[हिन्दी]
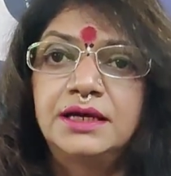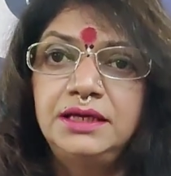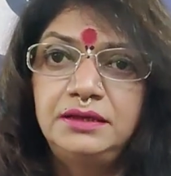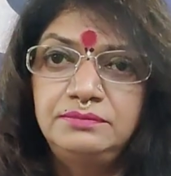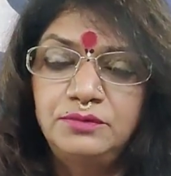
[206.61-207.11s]

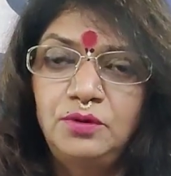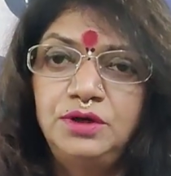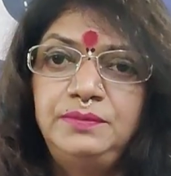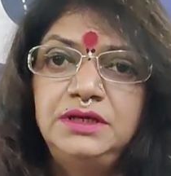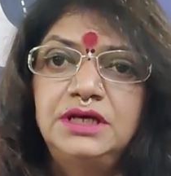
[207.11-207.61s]
आगे
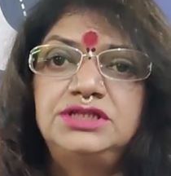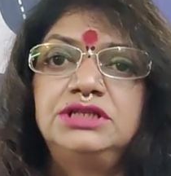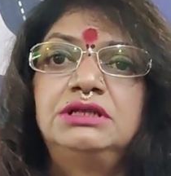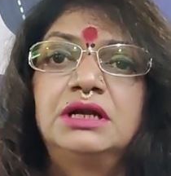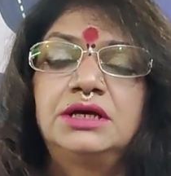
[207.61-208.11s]
और भी
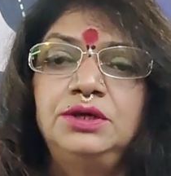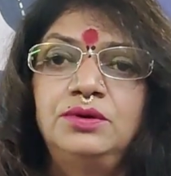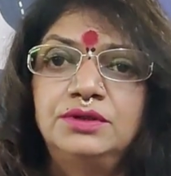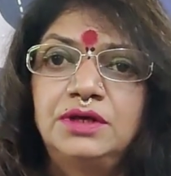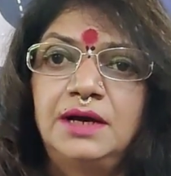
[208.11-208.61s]
अच्छी तरक्की
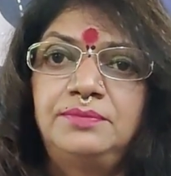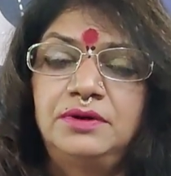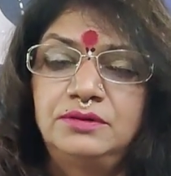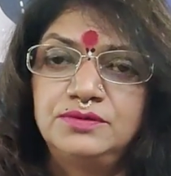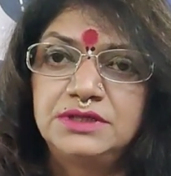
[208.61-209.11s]
हो तो
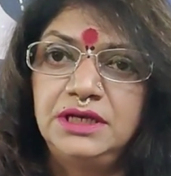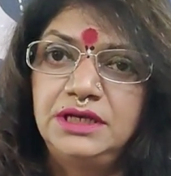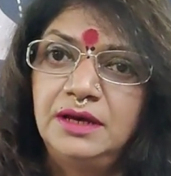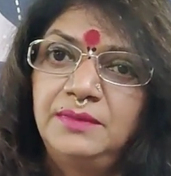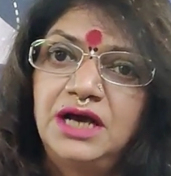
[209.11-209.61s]
आप उसके
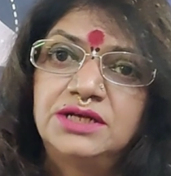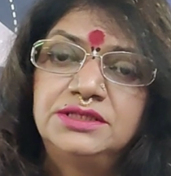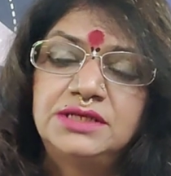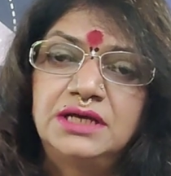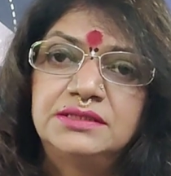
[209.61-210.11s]
लिए हमें
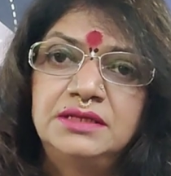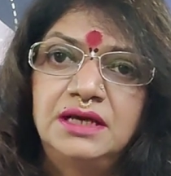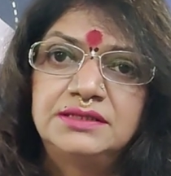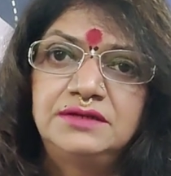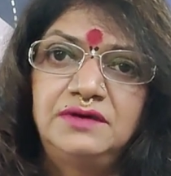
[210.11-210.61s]

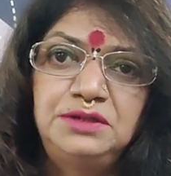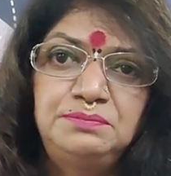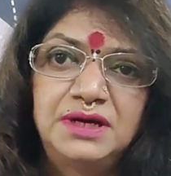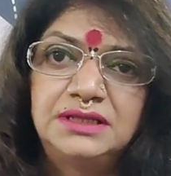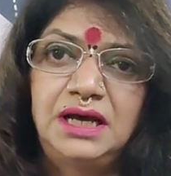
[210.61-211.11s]

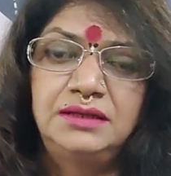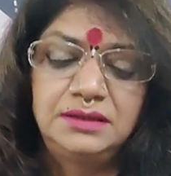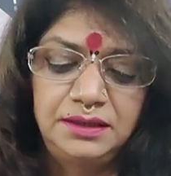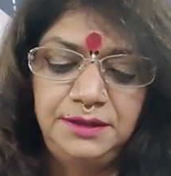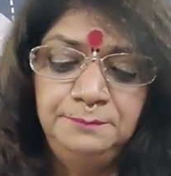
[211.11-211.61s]
आशीर्वाद
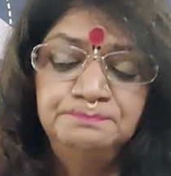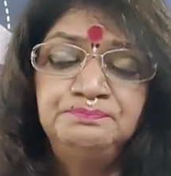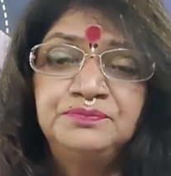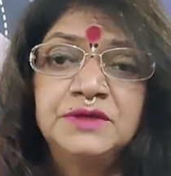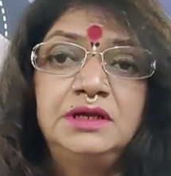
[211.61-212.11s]
प्रदान करें
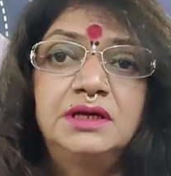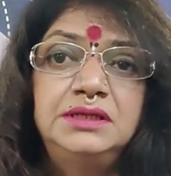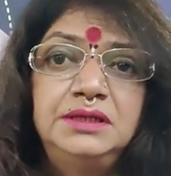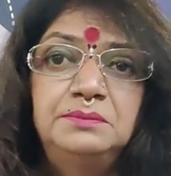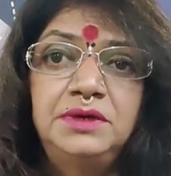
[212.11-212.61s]

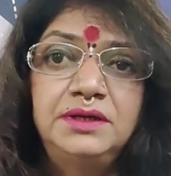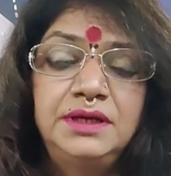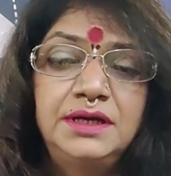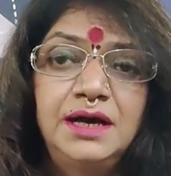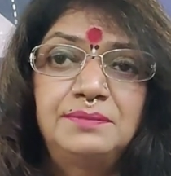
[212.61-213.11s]
लकी नंबर
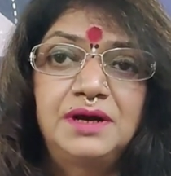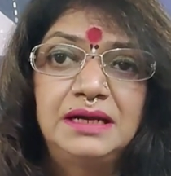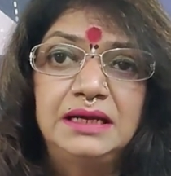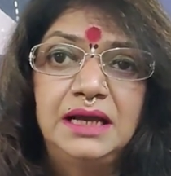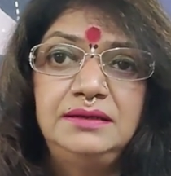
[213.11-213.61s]
रहेगा
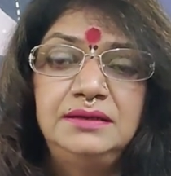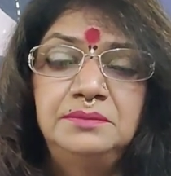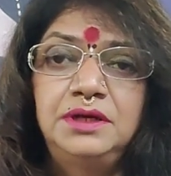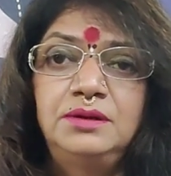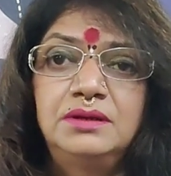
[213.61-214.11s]
आपका नाइन
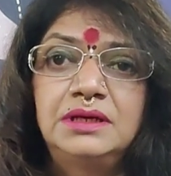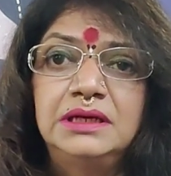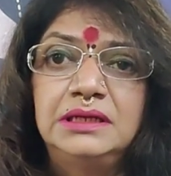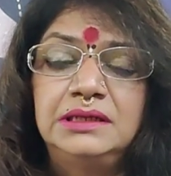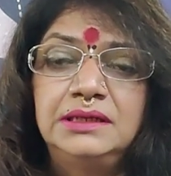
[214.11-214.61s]
नंबर और
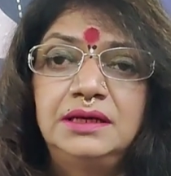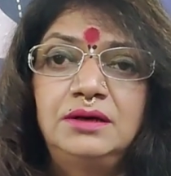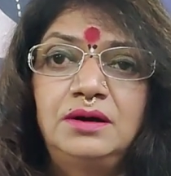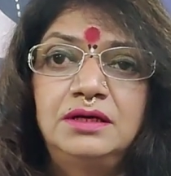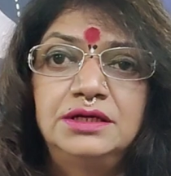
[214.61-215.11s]
कलर
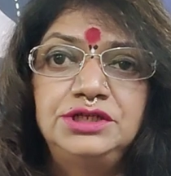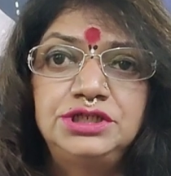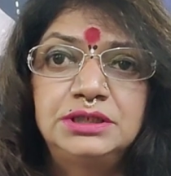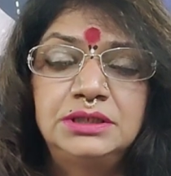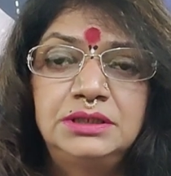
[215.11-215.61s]
रहेगा
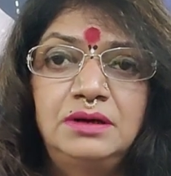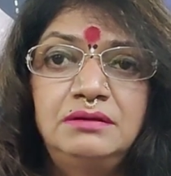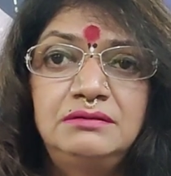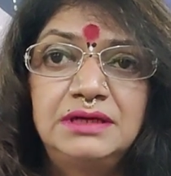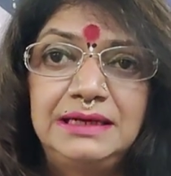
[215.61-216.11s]
ऑरेंज कलर
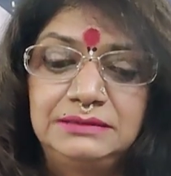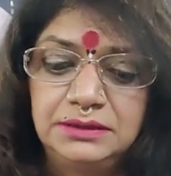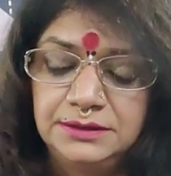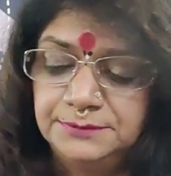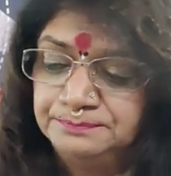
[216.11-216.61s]
और रेड
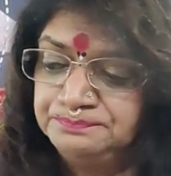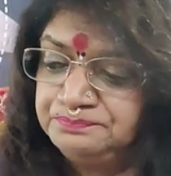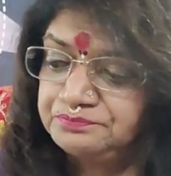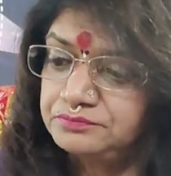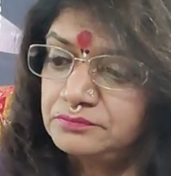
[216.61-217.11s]
कलर
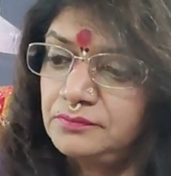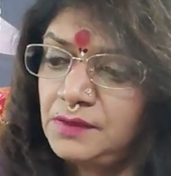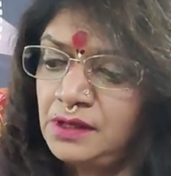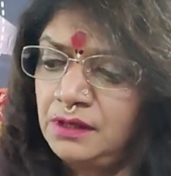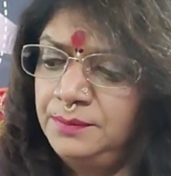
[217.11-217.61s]

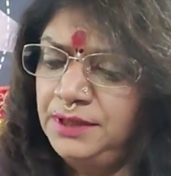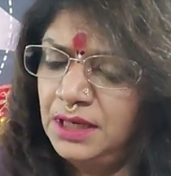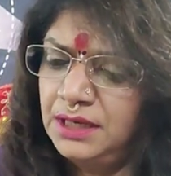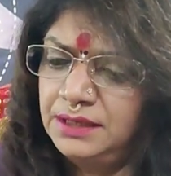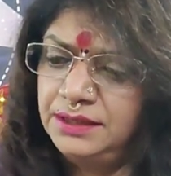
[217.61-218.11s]
अभी
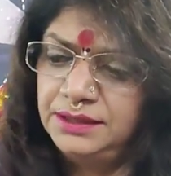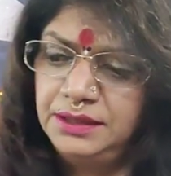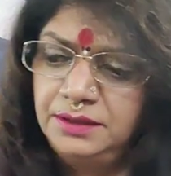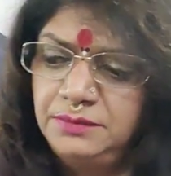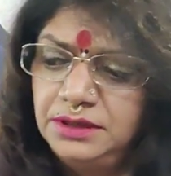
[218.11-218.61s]
आ
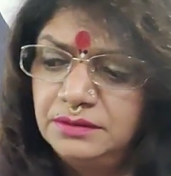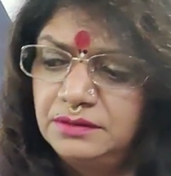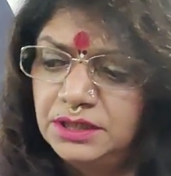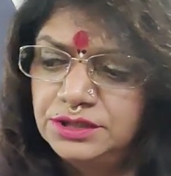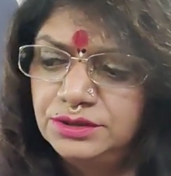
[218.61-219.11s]
रही है
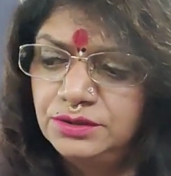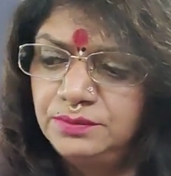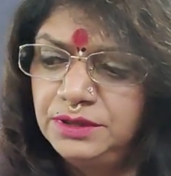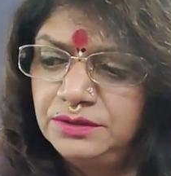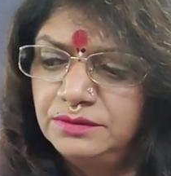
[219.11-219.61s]
मिथुन राशि
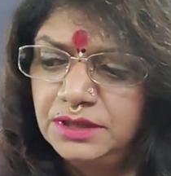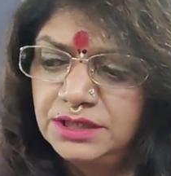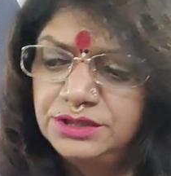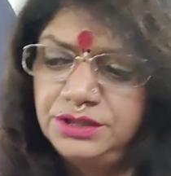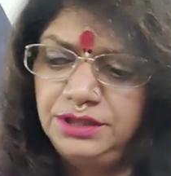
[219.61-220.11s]
तो मिथुन
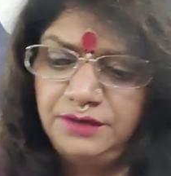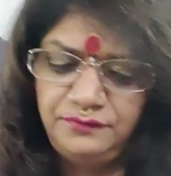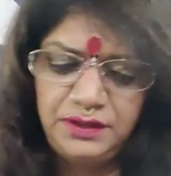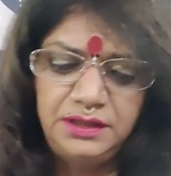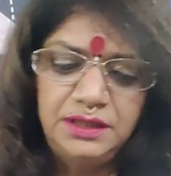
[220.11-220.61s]
राशि ये
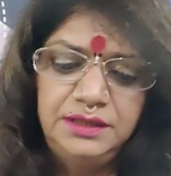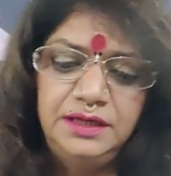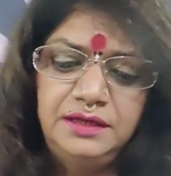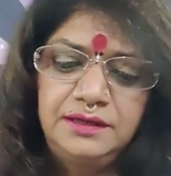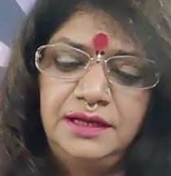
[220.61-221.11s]
वीक के
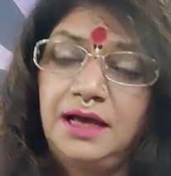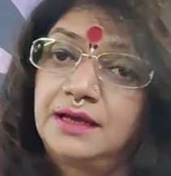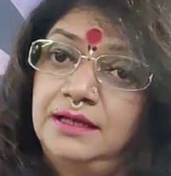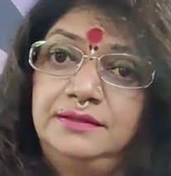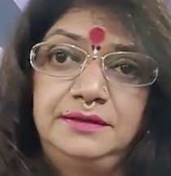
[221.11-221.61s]
लिए क्या
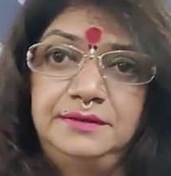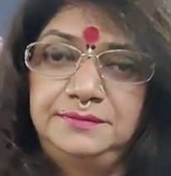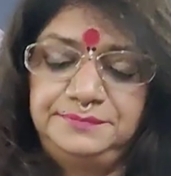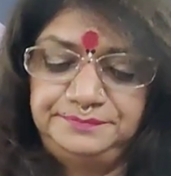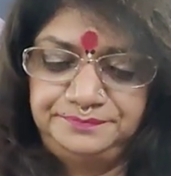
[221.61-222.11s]
कहती है